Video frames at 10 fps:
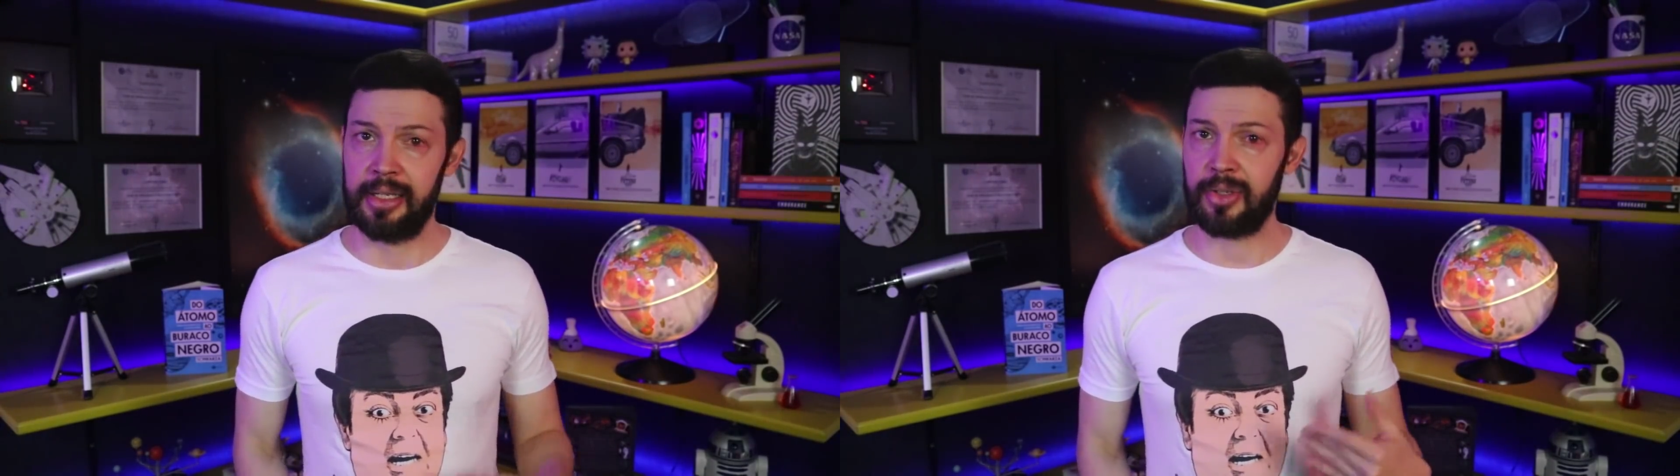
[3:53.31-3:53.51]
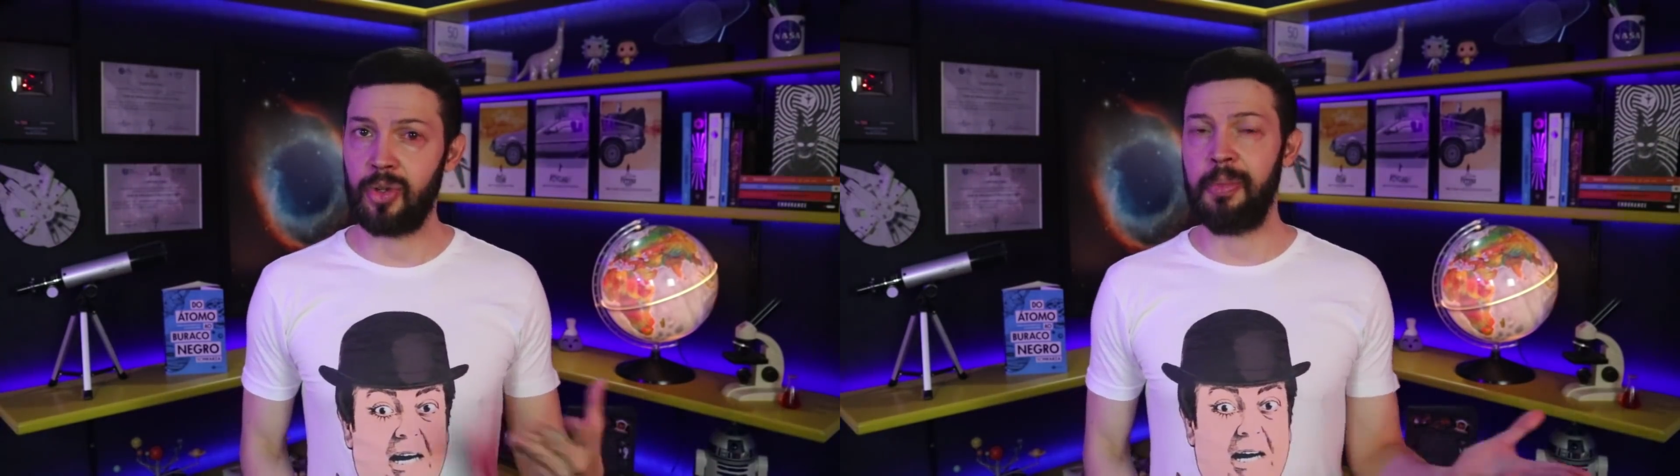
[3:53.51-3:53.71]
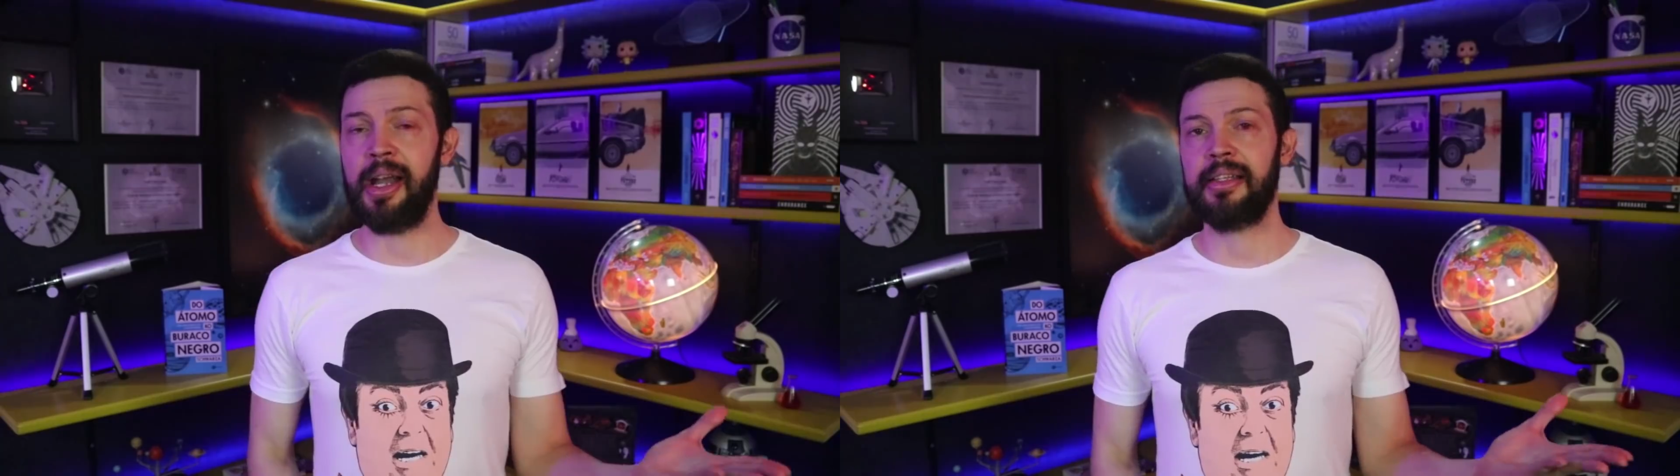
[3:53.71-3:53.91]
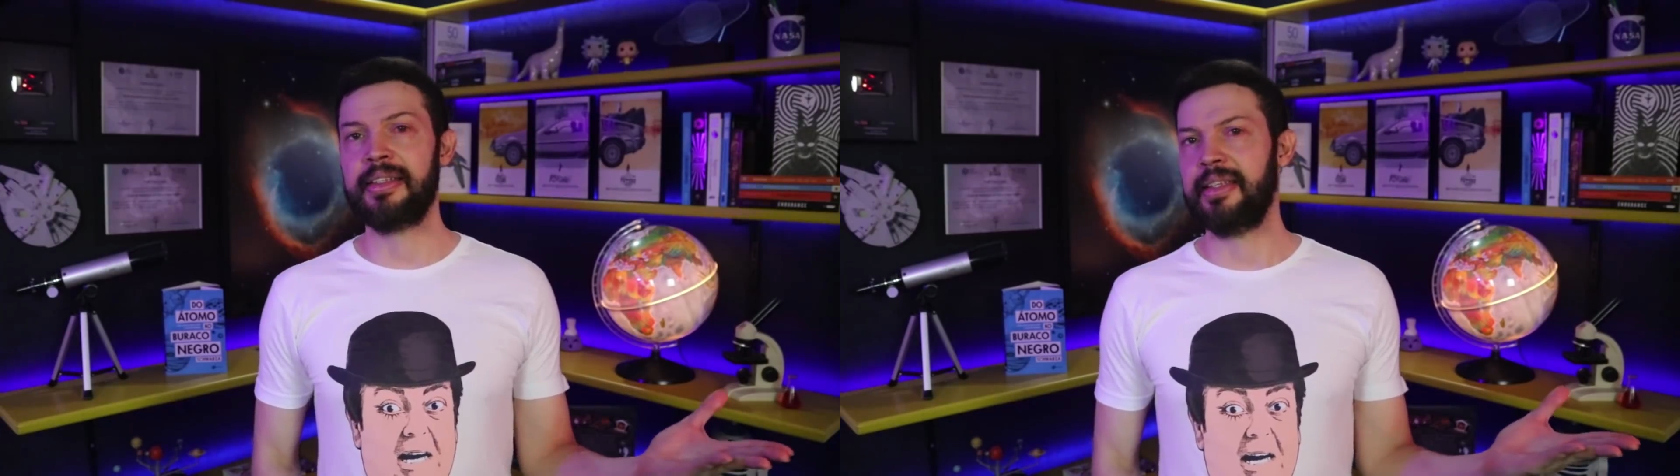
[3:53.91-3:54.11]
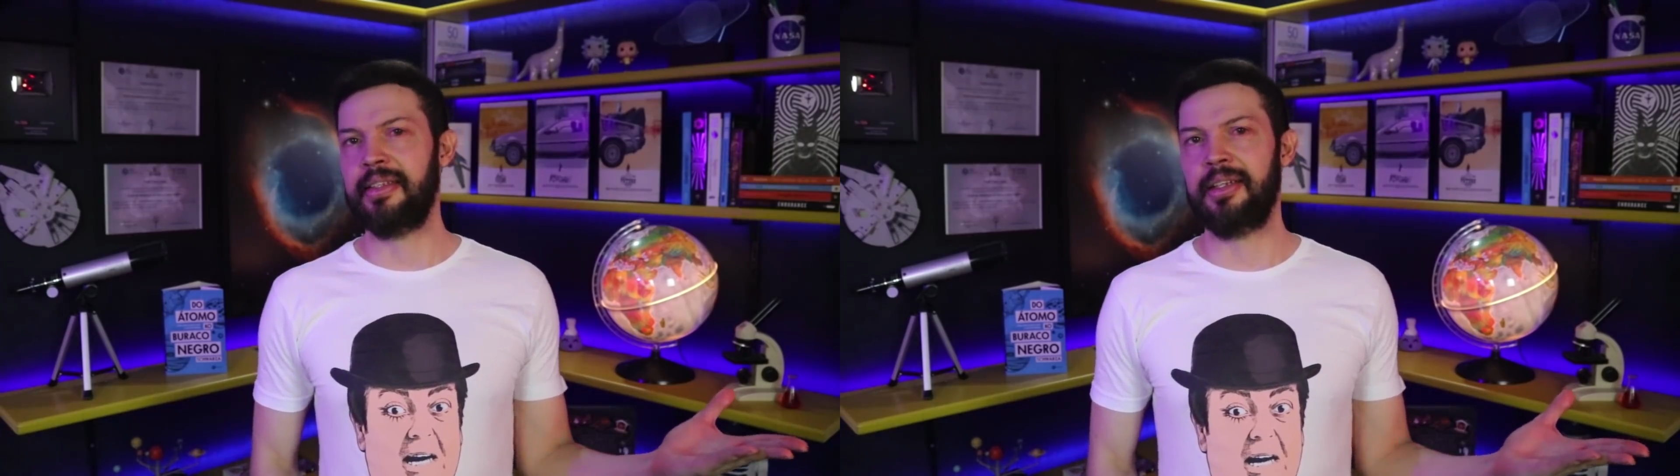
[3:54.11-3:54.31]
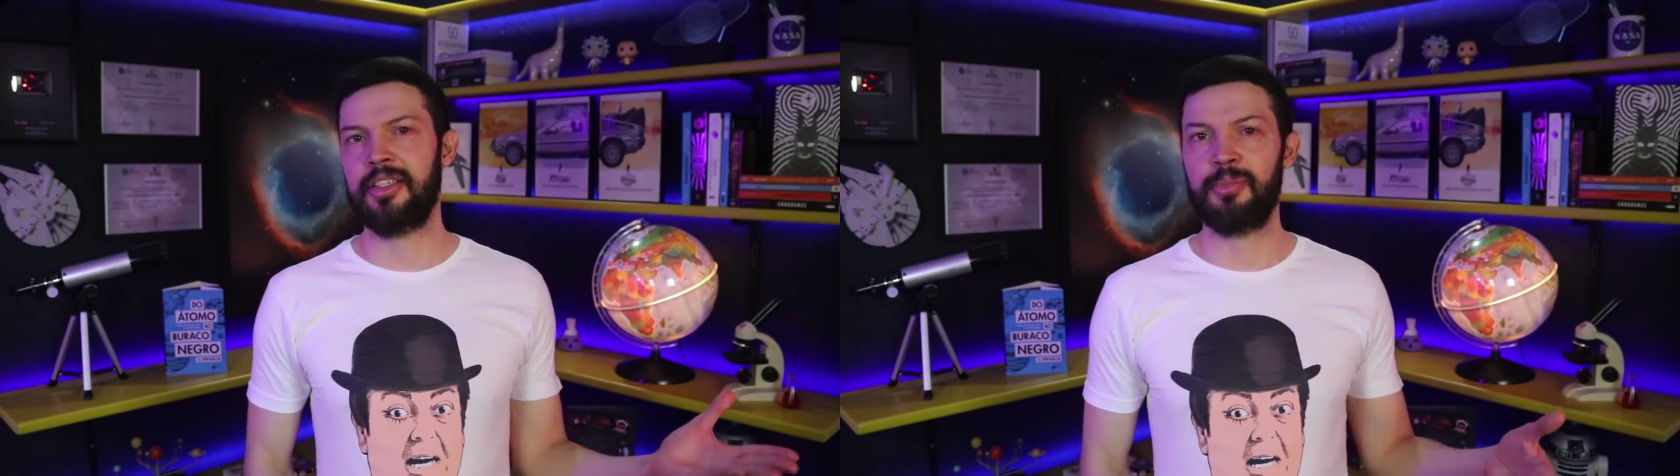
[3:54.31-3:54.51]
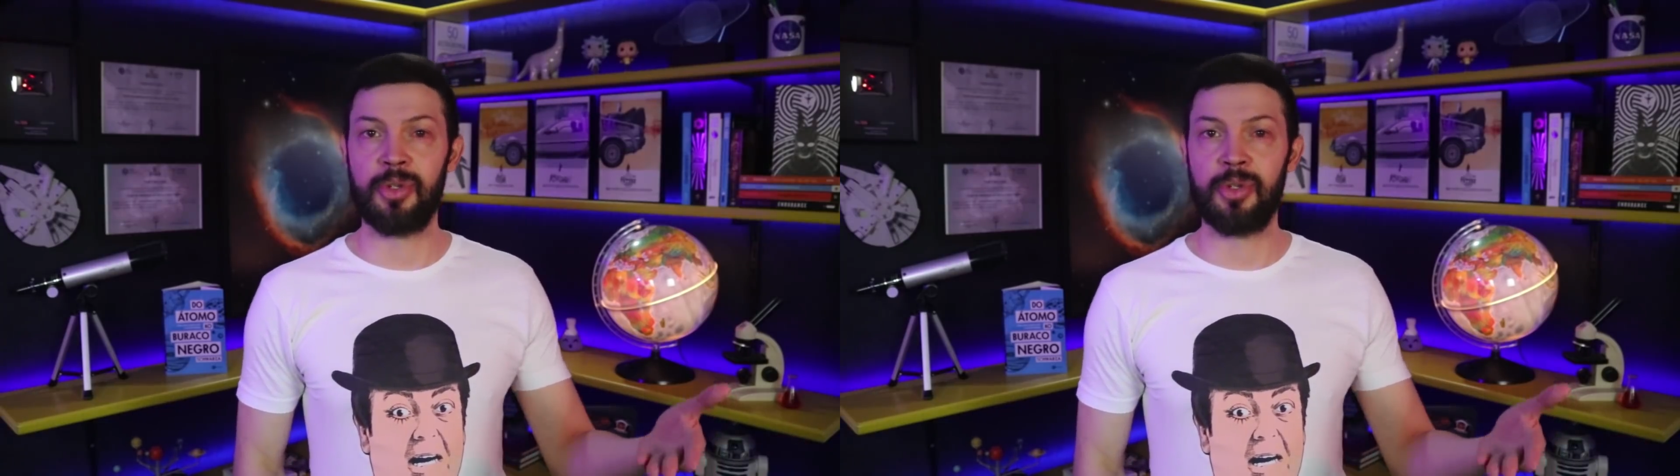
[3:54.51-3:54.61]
descobertas recentes